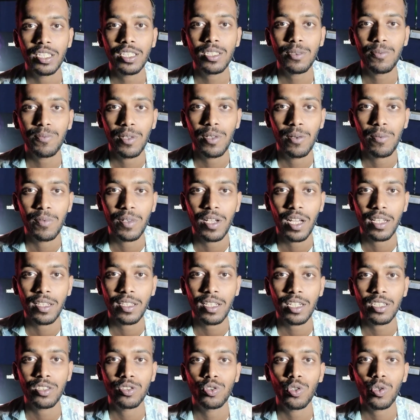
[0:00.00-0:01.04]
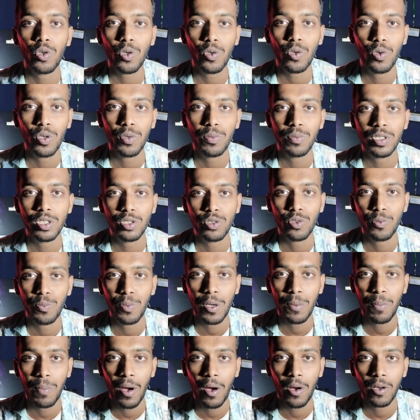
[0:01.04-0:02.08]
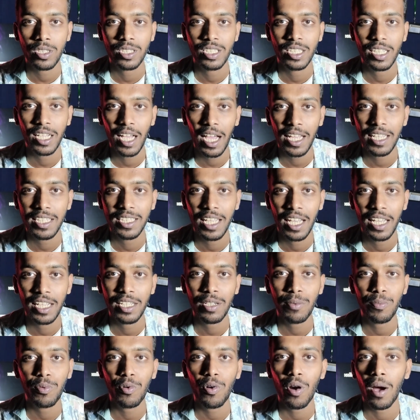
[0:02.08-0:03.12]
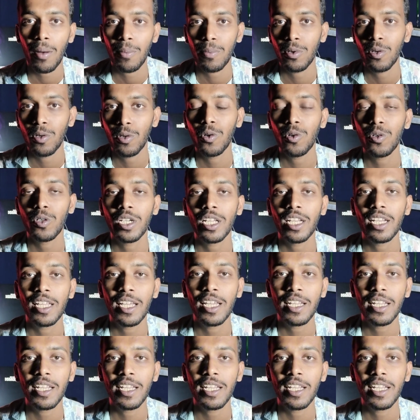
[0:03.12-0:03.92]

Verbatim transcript: इस फिल्म के अंदर जो कोई भी सुपर पावर दिखाई जाएगी वो आप लोगों के